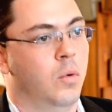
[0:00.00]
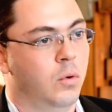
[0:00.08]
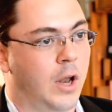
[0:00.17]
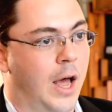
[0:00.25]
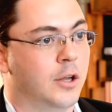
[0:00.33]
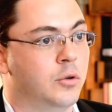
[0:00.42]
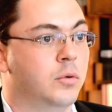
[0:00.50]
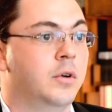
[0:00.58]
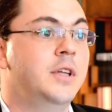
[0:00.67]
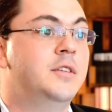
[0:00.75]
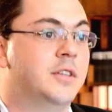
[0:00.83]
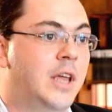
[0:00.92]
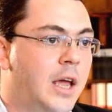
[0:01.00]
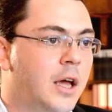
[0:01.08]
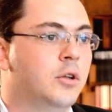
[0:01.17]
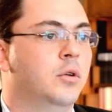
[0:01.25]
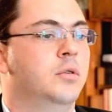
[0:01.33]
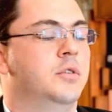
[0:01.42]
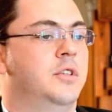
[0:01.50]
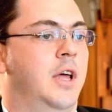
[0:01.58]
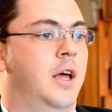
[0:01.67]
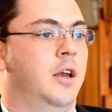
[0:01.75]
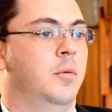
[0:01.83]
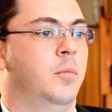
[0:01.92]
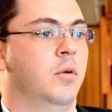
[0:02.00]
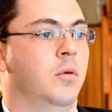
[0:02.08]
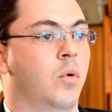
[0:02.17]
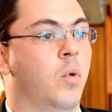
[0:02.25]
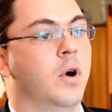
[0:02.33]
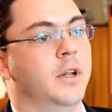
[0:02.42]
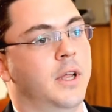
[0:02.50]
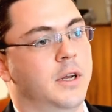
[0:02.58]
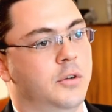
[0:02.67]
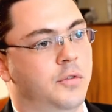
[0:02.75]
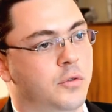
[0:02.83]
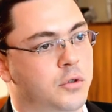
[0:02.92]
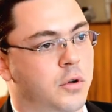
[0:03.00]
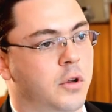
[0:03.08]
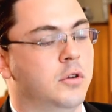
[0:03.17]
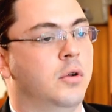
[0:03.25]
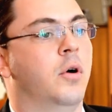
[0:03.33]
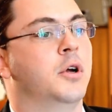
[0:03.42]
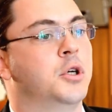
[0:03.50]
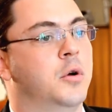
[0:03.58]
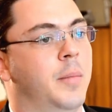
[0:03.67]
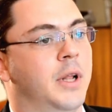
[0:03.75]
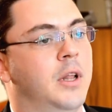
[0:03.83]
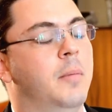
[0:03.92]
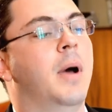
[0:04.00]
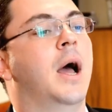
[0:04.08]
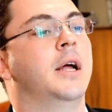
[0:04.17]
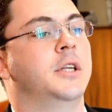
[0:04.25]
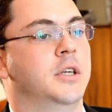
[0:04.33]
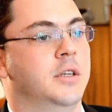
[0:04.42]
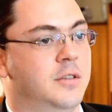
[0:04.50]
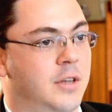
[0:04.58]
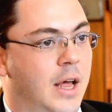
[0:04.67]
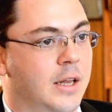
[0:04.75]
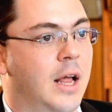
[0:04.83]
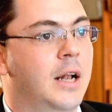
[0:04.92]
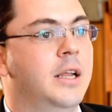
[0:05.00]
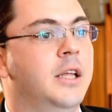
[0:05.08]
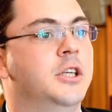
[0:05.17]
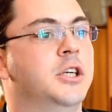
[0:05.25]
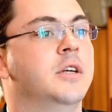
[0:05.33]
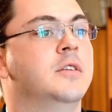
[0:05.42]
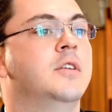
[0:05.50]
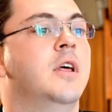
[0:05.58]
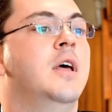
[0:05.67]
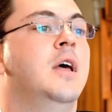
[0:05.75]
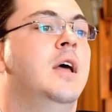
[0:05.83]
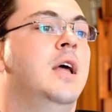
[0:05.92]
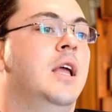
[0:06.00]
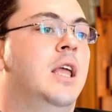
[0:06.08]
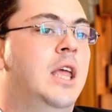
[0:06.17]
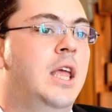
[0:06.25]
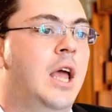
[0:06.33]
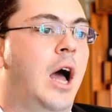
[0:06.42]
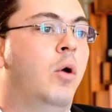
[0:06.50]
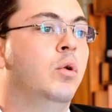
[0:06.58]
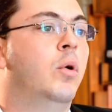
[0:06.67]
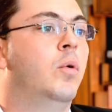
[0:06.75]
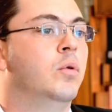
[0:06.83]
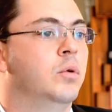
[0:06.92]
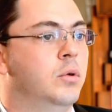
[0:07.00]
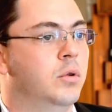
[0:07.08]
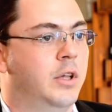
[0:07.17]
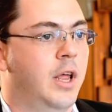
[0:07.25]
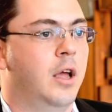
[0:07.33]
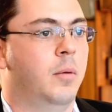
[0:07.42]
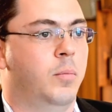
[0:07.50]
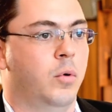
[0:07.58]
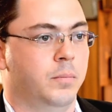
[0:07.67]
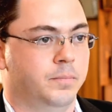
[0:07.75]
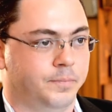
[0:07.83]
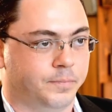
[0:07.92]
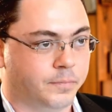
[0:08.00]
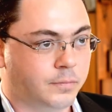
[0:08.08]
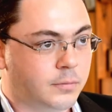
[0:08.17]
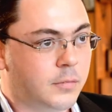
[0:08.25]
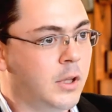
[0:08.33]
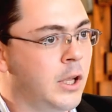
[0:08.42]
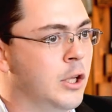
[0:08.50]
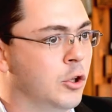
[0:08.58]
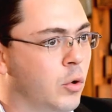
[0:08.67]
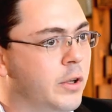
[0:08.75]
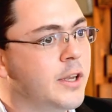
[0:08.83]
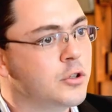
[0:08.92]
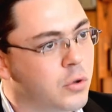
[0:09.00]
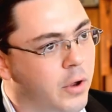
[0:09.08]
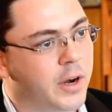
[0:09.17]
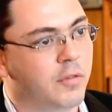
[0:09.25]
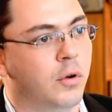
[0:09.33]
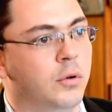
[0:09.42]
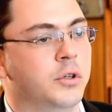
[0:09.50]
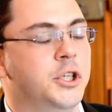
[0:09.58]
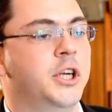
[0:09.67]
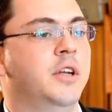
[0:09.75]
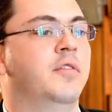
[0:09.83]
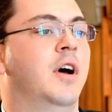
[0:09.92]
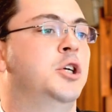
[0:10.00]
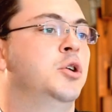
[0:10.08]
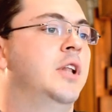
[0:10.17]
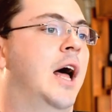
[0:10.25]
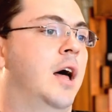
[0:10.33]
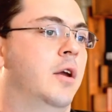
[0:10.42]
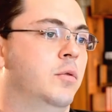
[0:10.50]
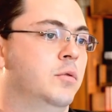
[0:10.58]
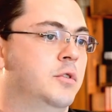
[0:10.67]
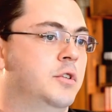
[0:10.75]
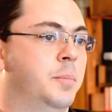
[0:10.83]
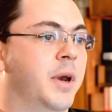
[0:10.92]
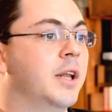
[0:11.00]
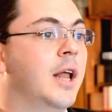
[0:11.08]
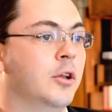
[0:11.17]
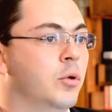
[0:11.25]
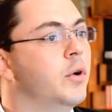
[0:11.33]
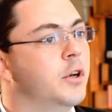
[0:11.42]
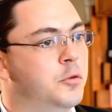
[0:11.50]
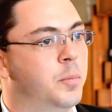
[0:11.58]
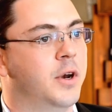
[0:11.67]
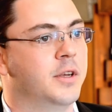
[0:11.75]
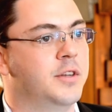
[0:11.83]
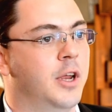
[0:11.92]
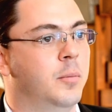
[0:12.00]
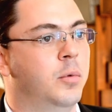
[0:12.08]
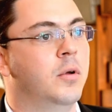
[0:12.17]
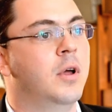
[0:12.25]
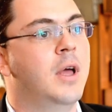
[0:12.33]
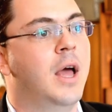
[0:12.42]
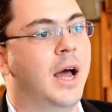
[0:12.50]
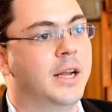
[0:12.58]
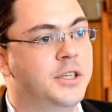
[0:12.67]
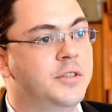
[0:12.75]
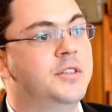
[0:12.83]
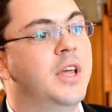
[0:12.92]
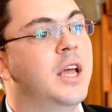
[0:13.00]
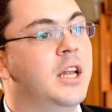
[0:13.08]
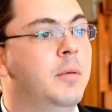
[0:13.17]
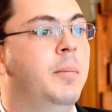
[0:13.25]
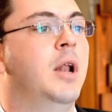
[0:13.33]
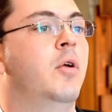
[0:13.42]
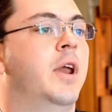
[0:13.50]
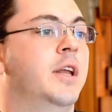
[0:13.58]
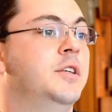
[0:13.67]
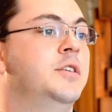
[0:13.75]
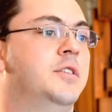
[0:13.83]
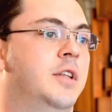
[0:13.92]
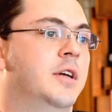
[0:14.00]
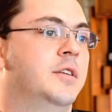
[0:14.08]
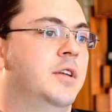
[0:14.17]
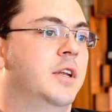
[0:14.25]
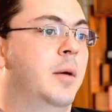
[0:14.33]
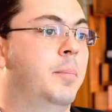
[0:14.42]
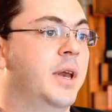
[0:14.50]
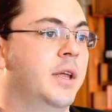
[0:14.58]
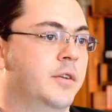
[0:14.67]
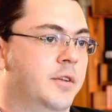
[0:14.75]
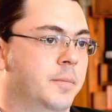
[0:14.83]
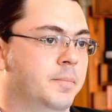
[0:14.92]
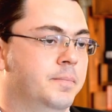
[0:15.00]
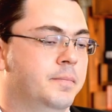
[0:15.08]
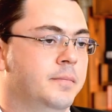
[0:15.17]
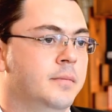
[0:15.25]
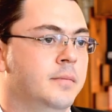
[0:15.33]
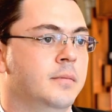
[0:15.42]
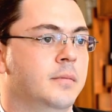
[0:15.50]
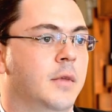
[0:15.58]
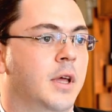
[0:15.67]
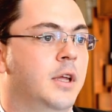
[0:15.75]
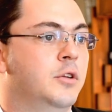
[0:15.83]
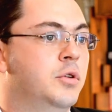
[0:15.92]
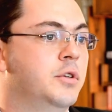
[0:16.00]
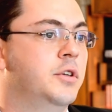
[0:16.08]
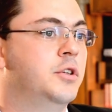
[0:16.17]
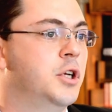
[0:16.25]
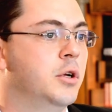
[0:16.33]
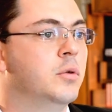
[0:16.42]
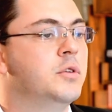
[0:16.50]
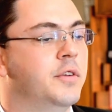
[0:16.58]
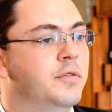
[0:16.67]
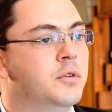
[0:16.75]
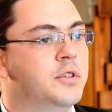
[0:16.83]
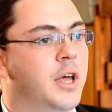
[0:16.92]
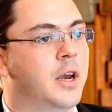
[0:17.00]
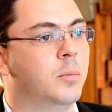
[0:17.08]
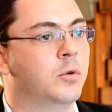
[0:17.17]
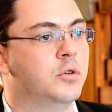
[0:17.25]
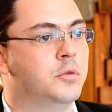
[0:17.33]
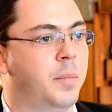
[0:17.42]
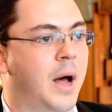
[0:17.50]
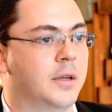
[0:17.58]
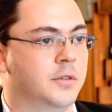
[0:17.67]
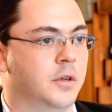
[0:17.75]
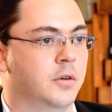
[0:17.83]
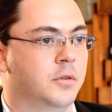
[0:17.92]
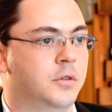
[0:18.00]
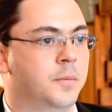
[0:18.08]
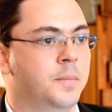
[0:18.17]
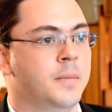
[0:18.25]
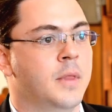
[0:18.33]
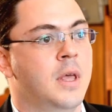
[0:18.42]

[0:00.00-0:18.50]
O lado esquerdo do cérebro coordena as funções lógico-matemáticas, analíticas, que ao longo do tempo, em toda a história evolutiva, ajudaram os predadores, por exemplo, a discernir melhor a distância da presa. Né? Isso existe inclusive no cérebro dos pássaros.